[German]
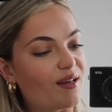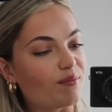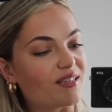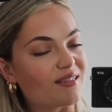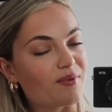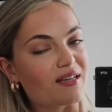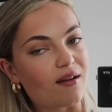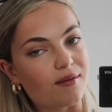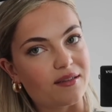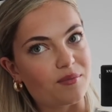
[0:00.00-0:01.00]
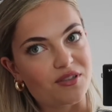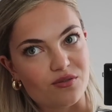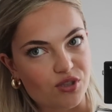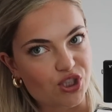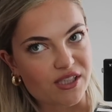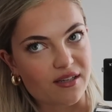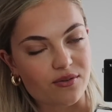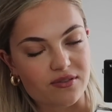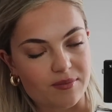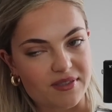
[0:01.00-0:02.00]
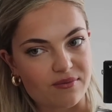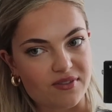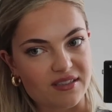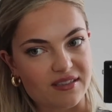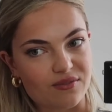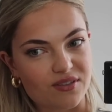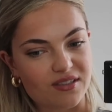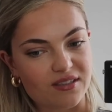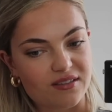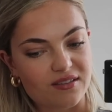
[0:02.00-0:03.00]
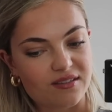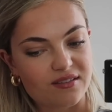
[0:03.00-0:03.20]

mit der Seminararbeit. Dann bin ich nochmal schnell nach Hause und habe jetzt eben was gegessen, ich echt,